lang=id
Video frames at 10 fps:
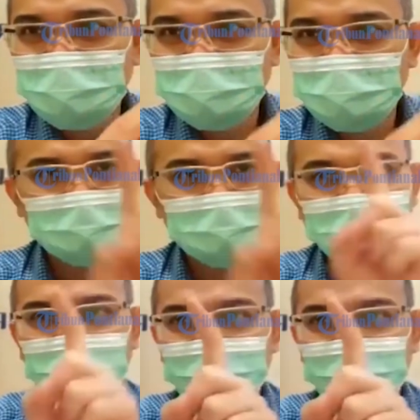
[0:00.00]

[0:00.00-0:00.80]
Jadi mohon maaf